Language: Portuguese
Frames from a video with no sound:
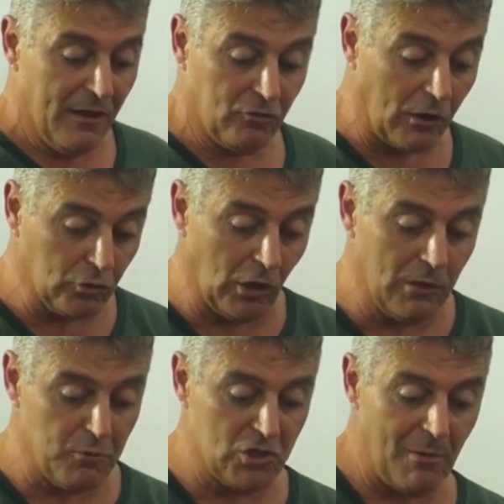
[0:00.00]
Só que eu estou
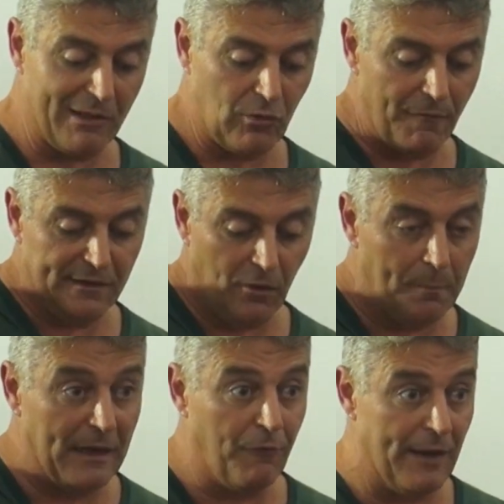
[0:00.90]
olhando para o chão, mas com a visão
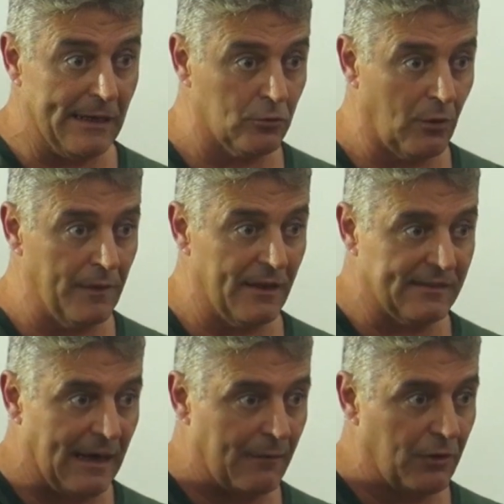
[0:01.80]
periférica eu estou vendo
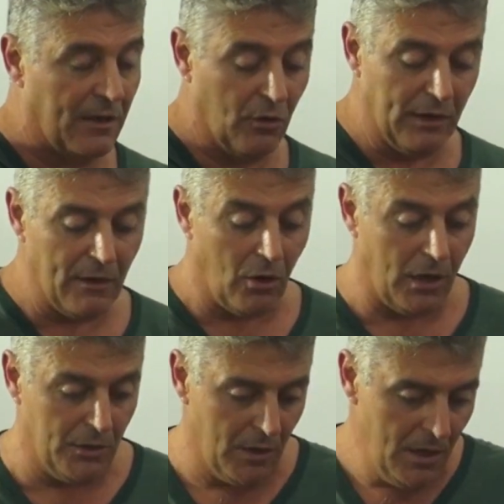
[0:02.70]
essa árvore aqui. Eu nem
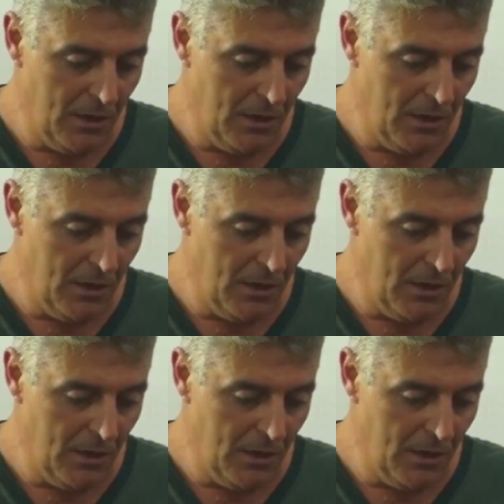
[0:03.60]
olho.